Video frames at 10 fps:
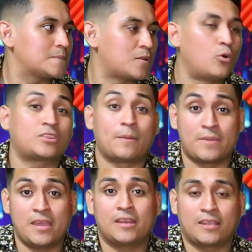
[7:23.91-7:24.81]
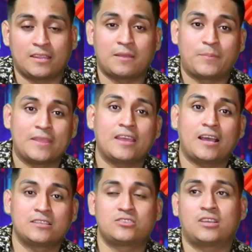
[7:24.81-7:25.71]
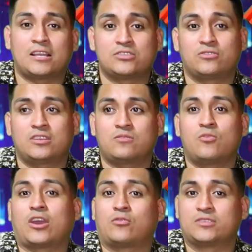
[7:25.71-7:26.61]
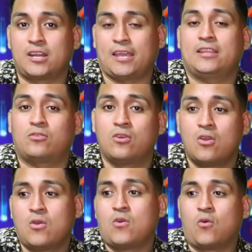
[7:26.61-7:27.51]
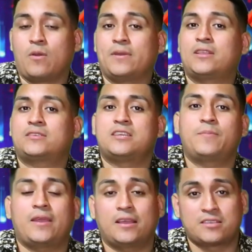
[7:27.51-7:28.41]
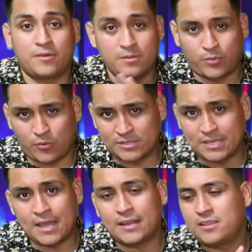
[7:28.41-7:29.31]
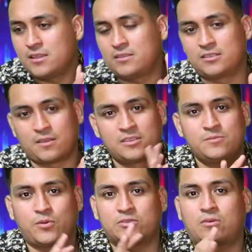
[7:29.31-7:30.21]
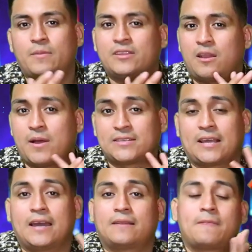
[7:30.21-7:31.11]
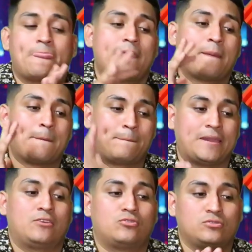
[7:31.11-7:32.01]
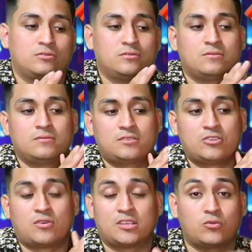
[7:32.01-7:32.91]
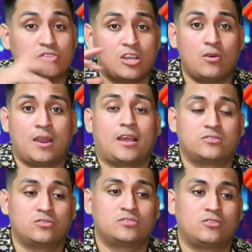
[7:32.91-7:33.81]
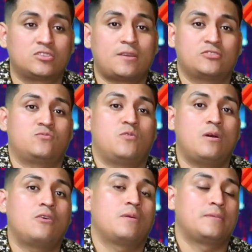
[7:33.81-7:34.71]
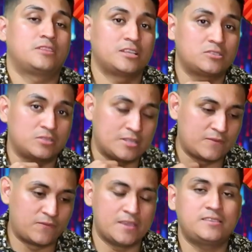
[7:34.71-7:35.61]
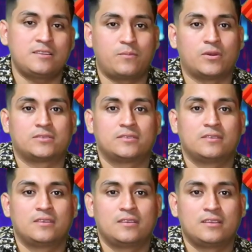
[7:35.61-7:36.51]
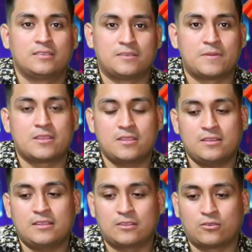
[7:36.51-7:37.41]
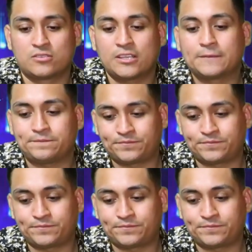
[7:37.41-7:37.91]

O también que te piden canciones como que no es del género. Obviamente siempre hay que saber improvisar y si sabes improvisar obviamente la vas a sacar. Pero si no has escuchado la canción, si no sabes cómo va, obviamente es difícil, pues. ¿Sí me entienden? Entonces...